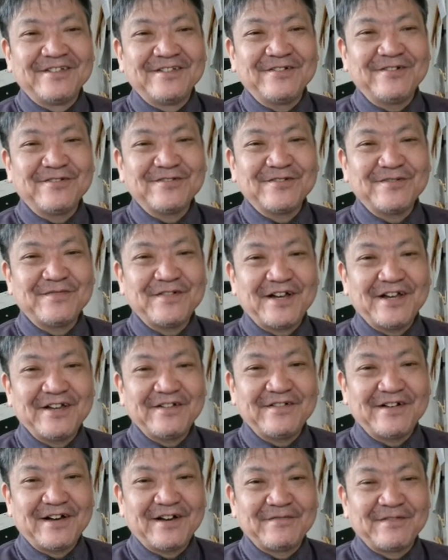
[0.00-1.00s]
日本の場
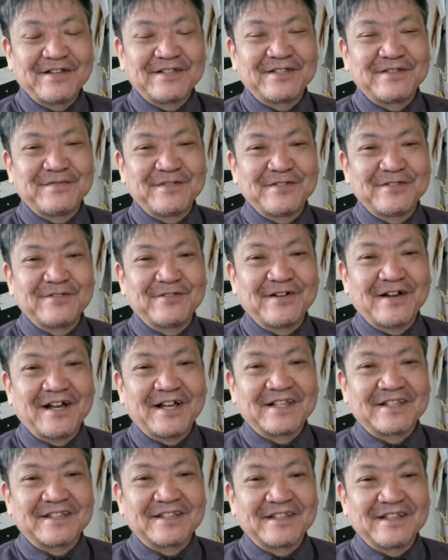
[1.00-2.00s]
合は、まあ、自民党
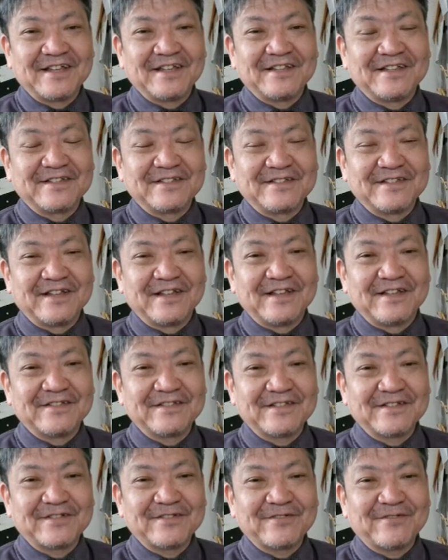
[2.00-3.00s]
があってですね、
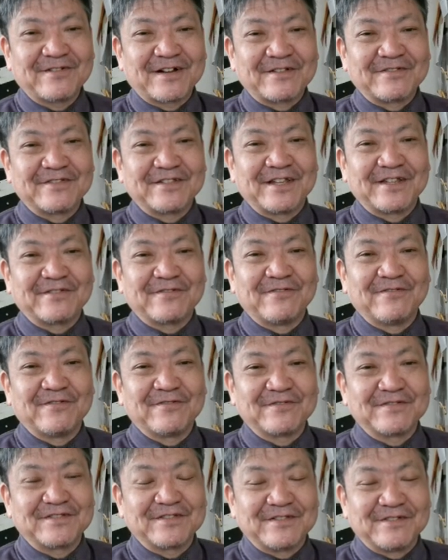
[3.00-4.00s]
でその他の政
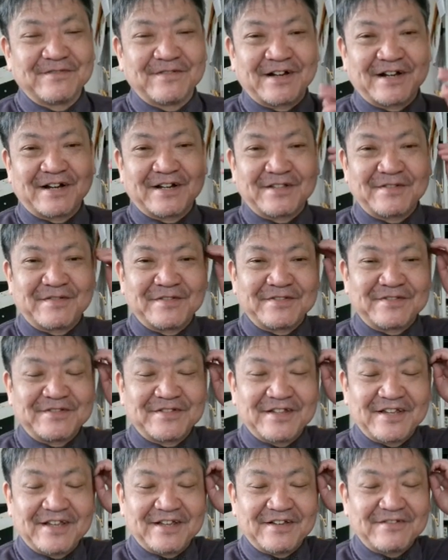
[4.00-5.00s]
党ってい分かれてますよ
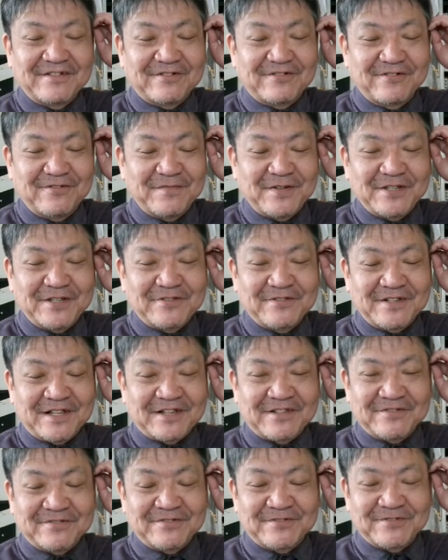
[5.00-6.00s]
ね。ほんで公明党
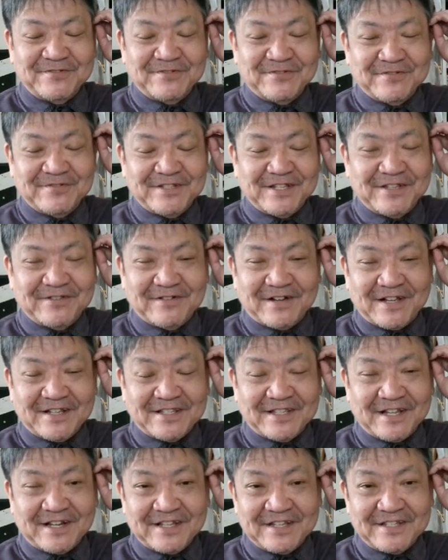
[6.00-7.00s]
なんていう宗教政党が
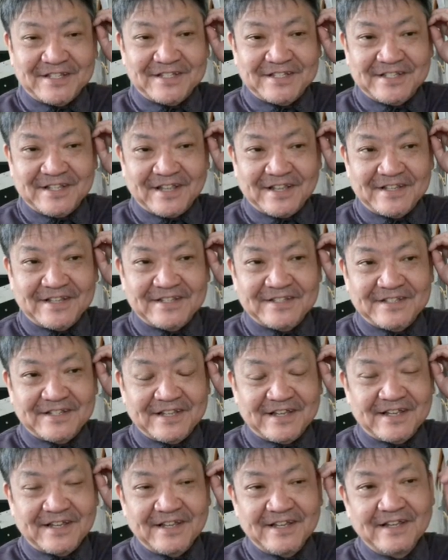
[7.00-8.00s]
あったりしてです
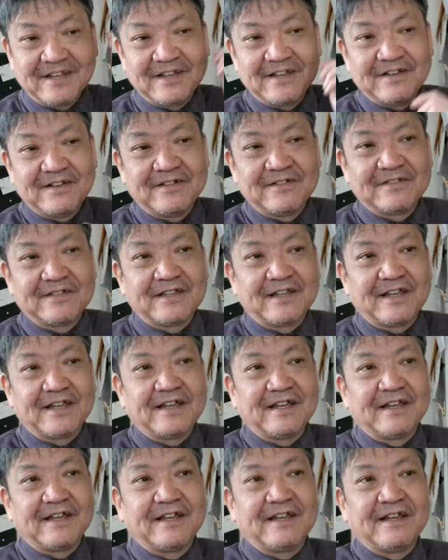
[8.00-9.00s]
ね、
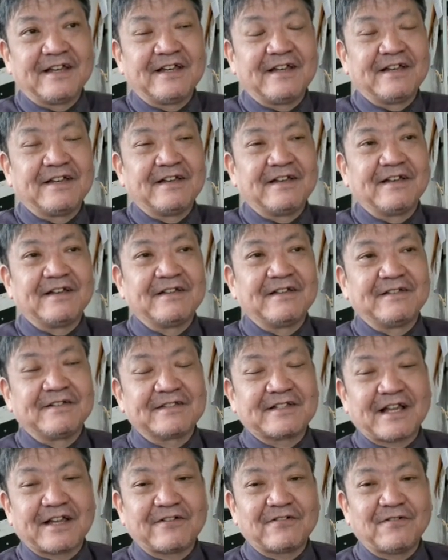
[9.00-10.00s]
で、
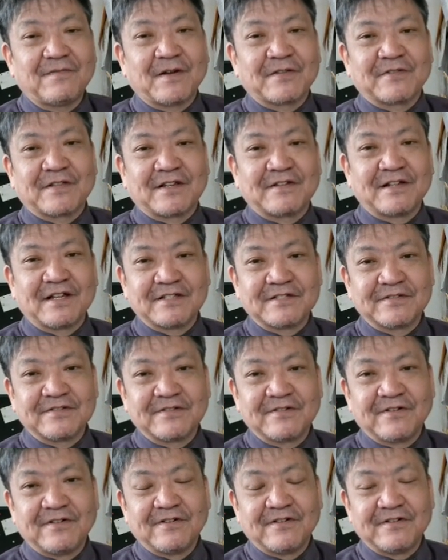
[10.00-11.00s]
対抗馬となるはず
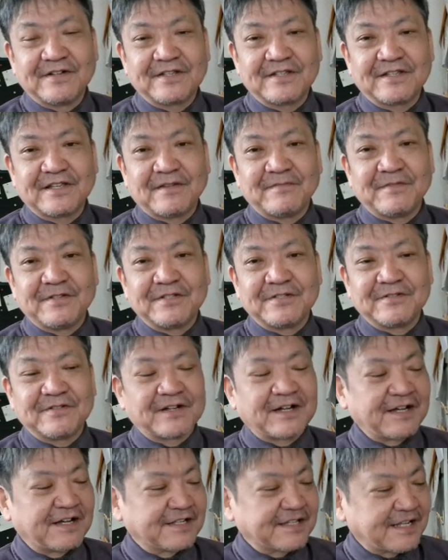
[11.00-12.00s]
の立憲民主
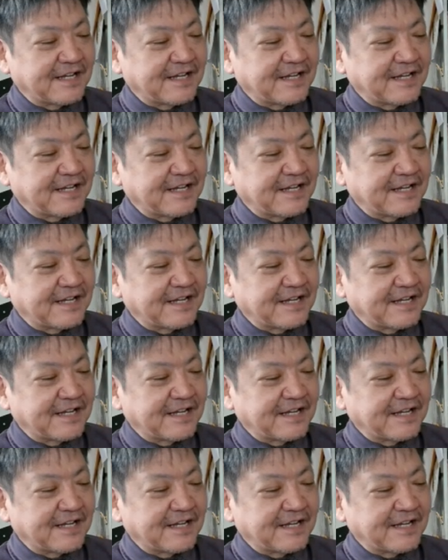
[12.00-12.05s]
党が、